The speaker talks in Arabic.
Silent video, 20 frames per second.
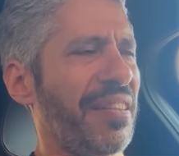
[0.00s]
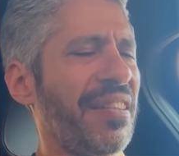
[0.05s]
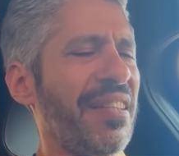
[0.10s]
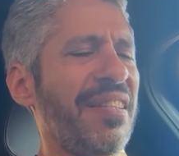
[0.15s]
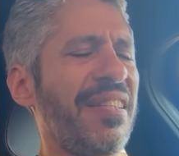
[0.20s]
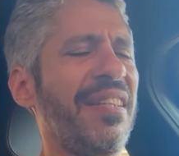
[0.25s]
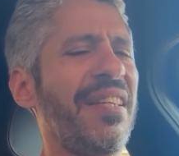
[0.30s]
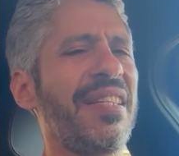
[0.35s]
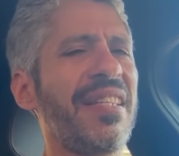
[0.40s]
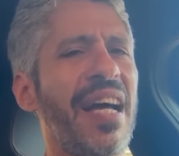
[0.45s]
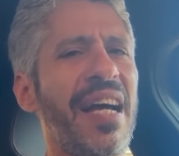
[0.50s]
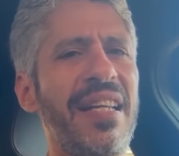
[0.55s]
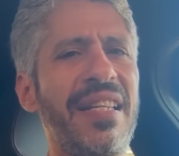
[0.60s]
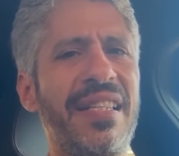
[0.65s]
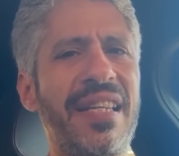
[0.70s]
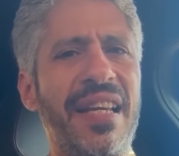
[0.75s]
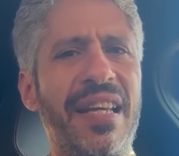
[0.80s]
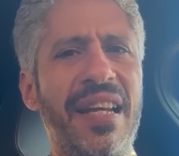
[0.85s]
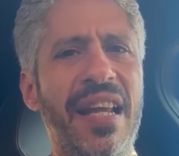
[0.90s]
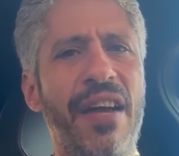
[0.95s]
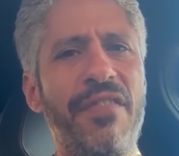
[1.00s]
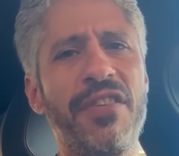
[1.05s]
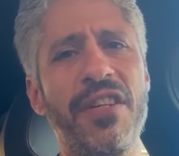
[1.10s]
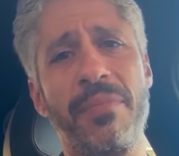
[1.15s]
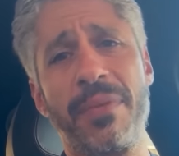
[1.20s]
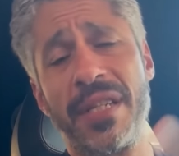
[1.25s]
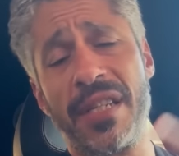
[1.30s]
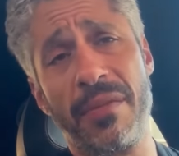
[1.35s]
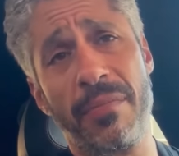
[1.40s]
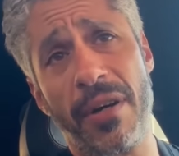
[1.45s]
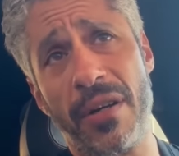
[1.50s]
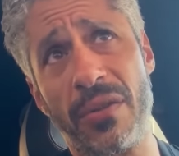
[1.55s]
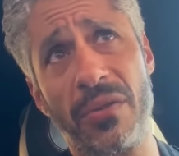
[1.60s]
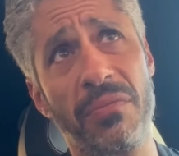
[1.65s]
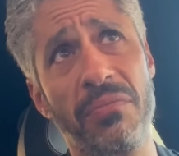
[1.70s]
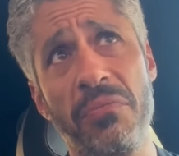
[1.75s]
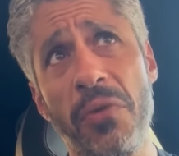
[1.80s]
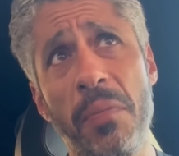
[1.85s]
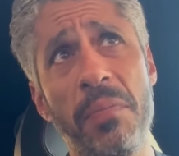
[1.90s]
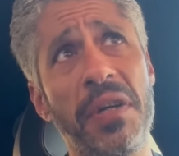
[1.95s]
الديزاينز هي اللي قافشه بس
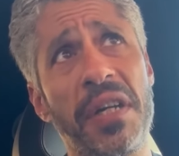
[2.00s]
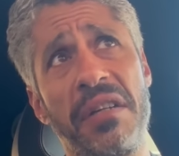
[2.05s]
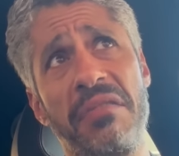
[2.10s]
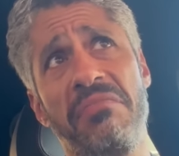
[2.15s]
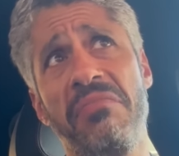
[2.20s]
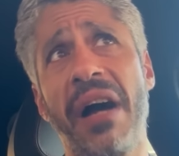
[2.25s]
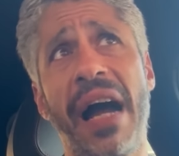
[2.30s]
برضو ممكن